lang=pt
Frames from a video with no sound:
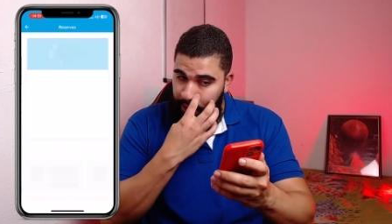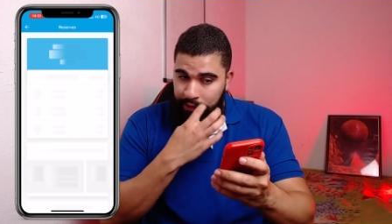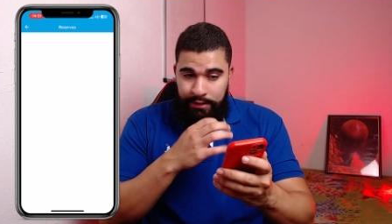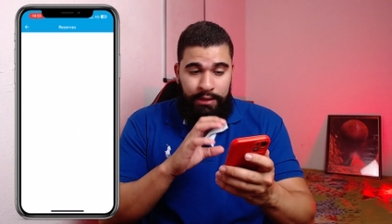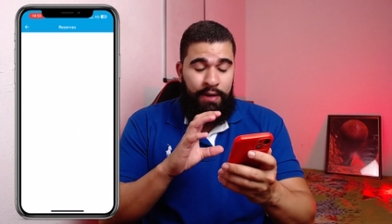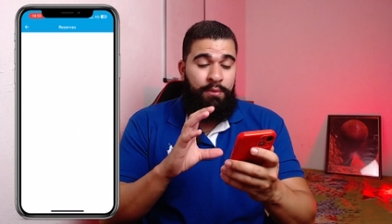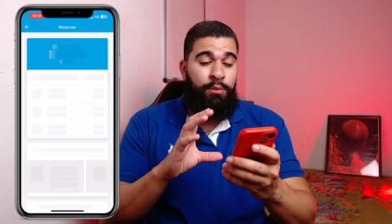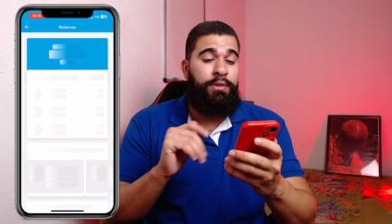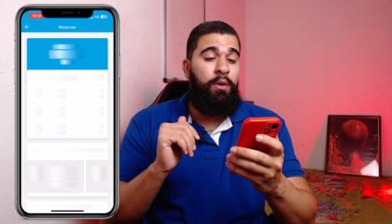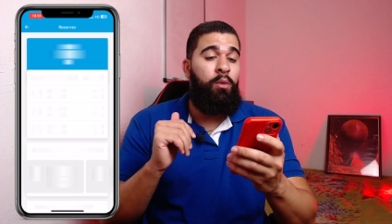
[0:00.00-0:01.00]
e ele já vai
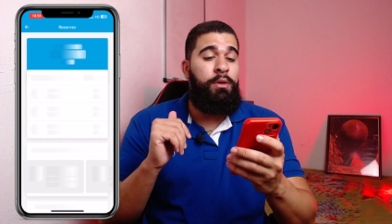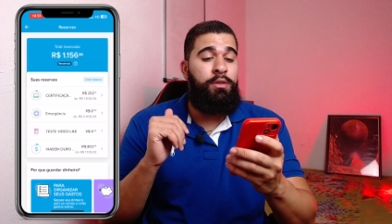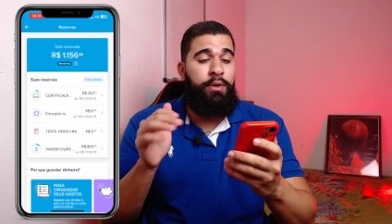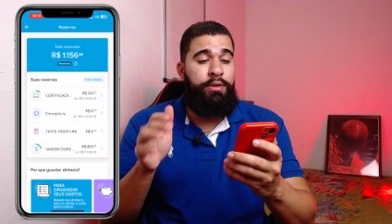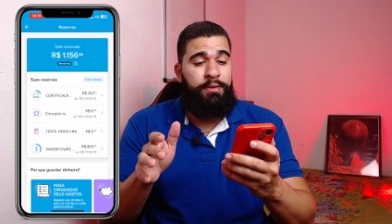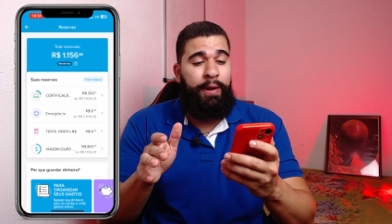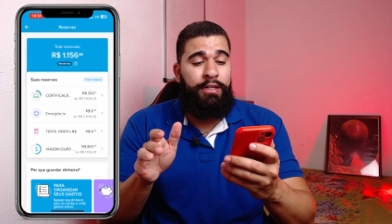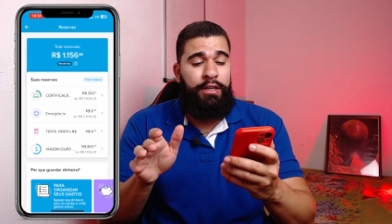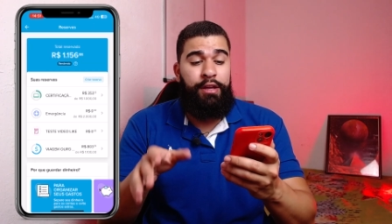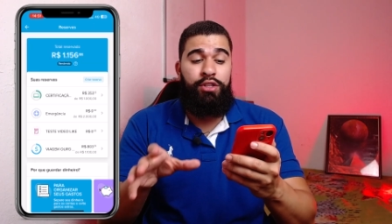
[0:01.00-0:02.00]
mostrar algumas coisas pra
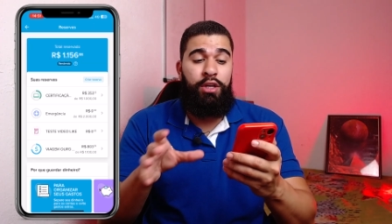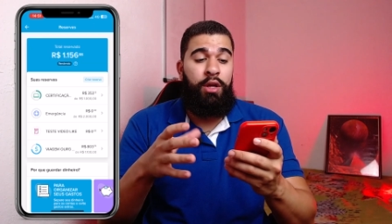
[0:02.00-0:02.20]
gente.